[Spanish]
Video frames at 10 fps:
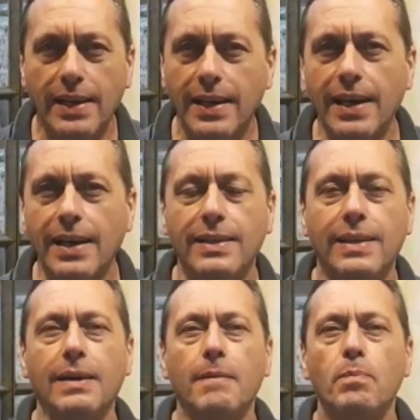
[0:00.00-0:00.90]
de
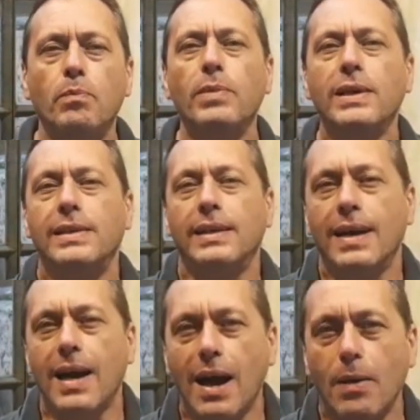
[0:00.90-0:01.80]
gente,
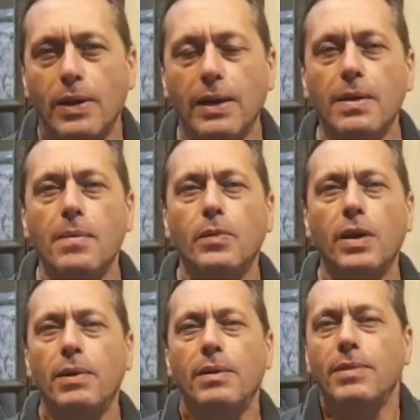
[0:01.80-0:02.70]
miserable.
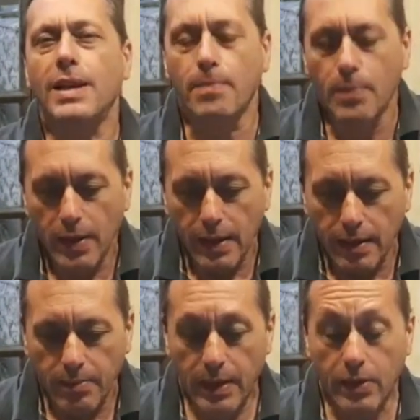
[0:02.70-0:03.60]
Eh, mire,
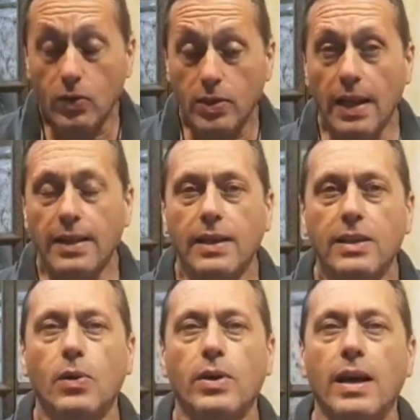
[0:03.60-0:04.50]
me quedo sin
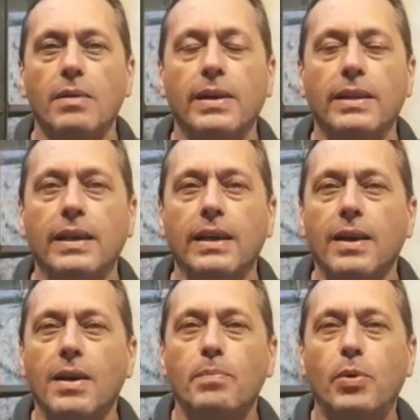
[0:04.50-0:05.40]
adjetivo realmente
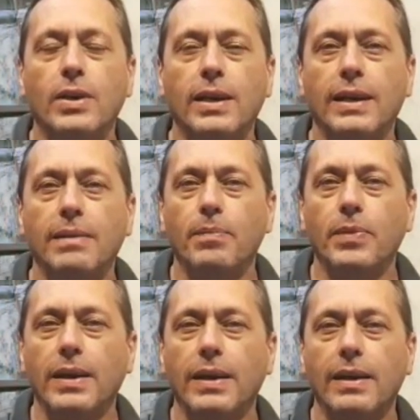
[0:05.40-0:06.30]
porque,
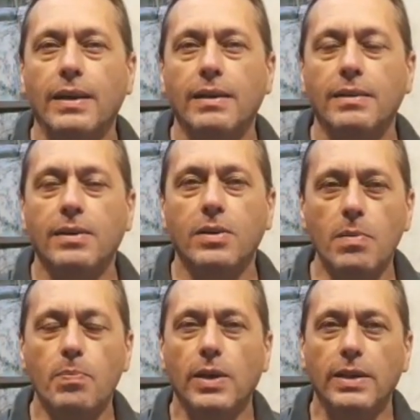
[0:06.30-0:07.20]
eh,
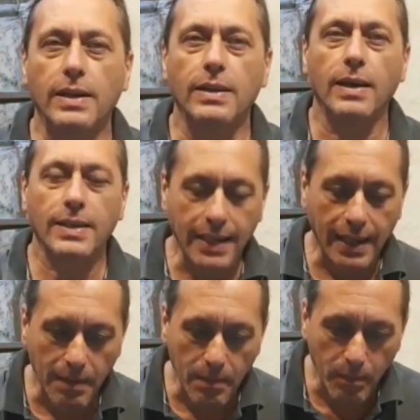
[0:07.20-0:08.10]
¿cómo puede ser? Así
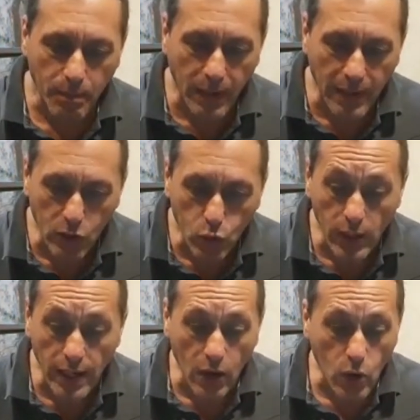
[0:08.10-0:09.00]
que
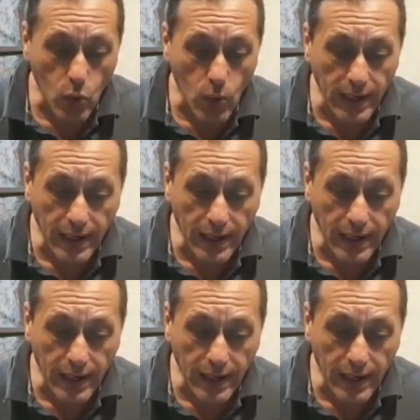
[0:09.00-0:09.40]
Venezuela, Cuba,